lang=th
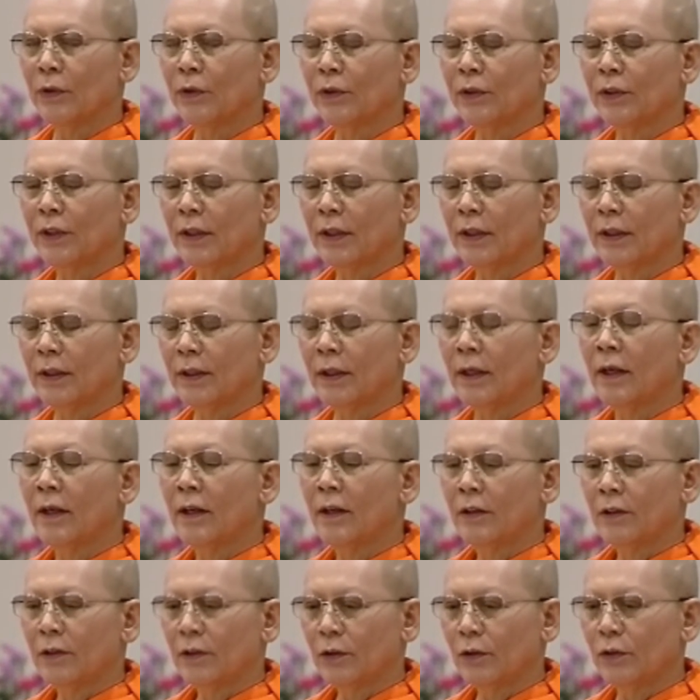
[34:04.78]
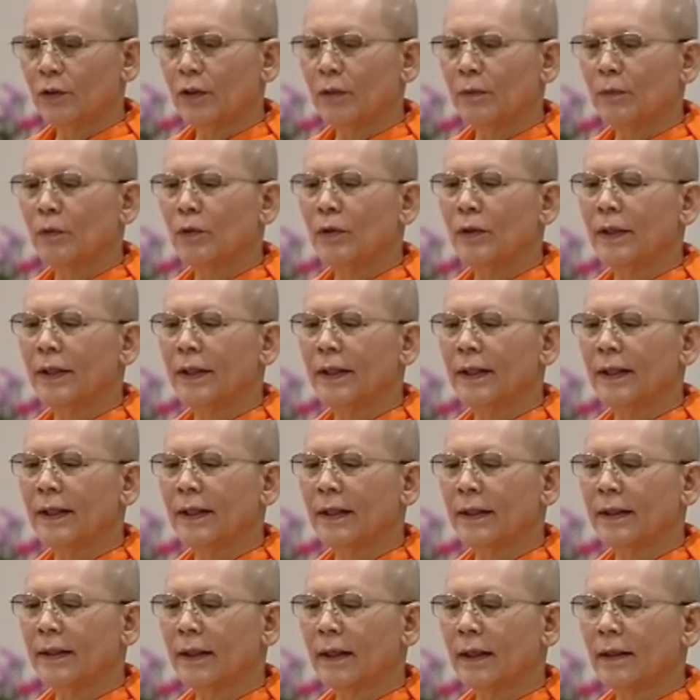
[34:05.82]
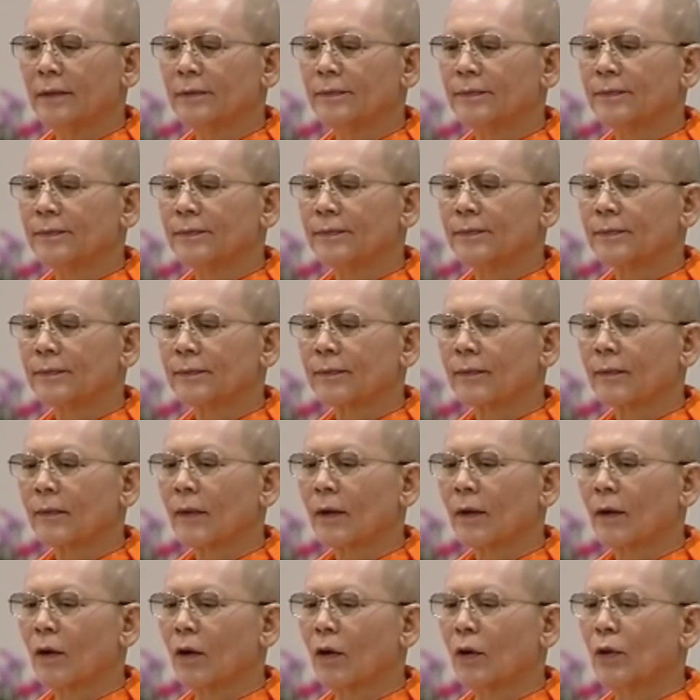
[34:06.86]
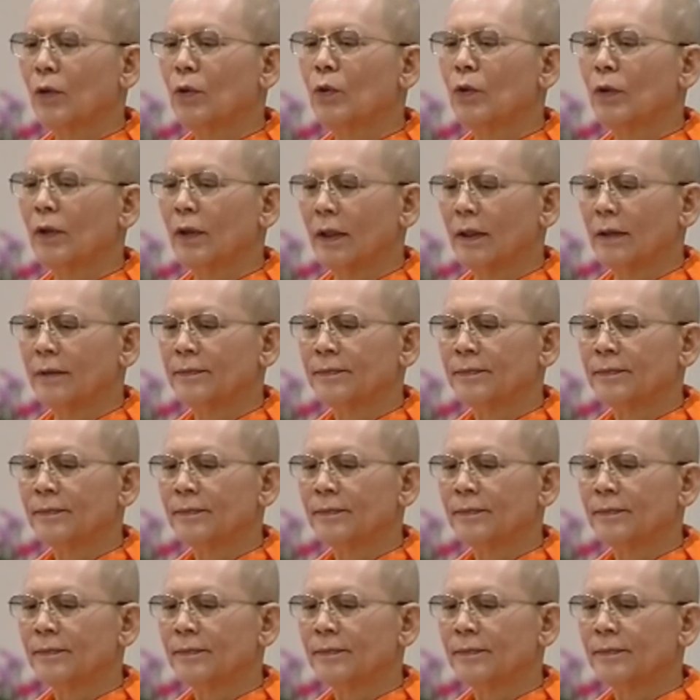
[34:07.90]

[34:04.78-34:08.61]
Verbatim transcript: วยๆอยู่ที่ดุสิตบุรีเนี่ยนะจ๊ะ ของลูกนะ